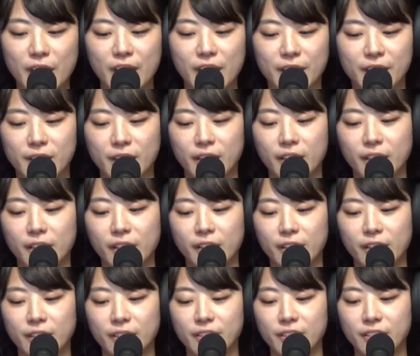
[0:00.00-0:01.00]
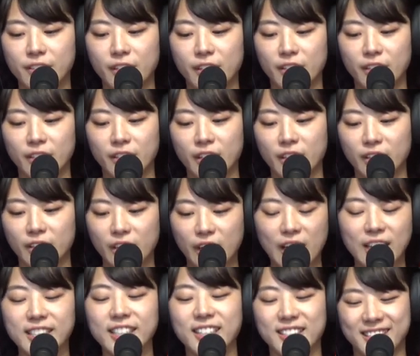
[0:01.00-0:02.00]
えー、再開してた
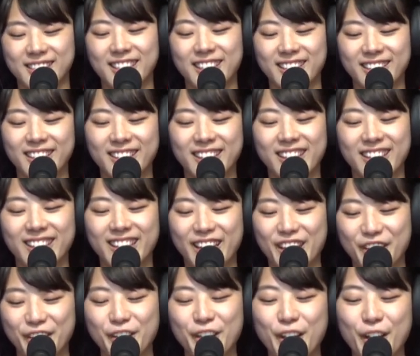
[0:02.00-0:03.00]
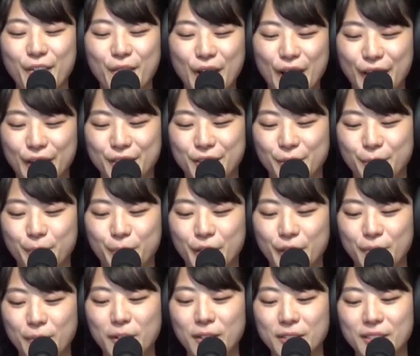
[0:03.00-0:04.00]
開催していただいているワークショップ
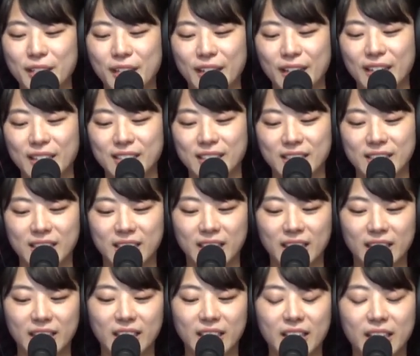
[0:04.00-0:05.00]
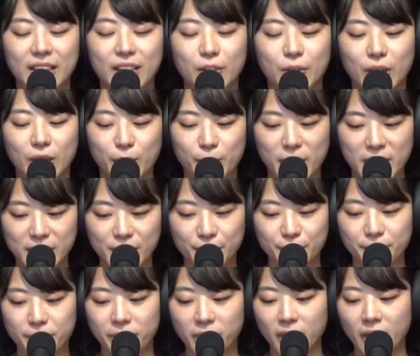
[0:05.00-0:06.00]
にも参加させていただいております。
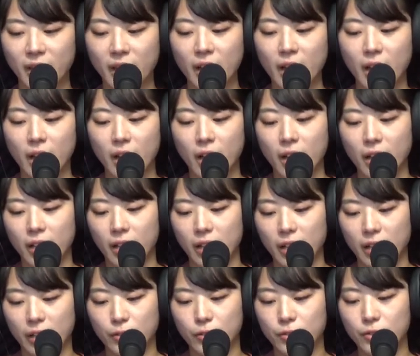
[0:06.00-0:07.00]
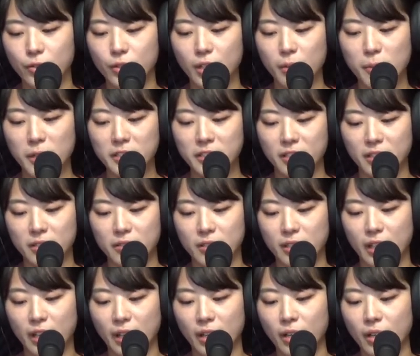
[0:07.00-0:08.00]
えー、続きましてで
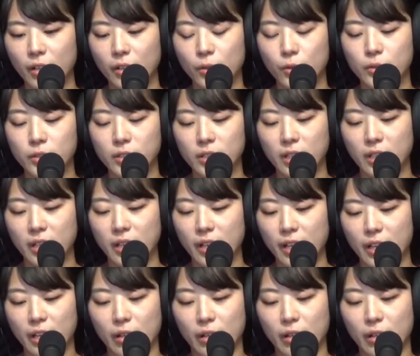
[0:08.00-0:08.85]
すねこちら、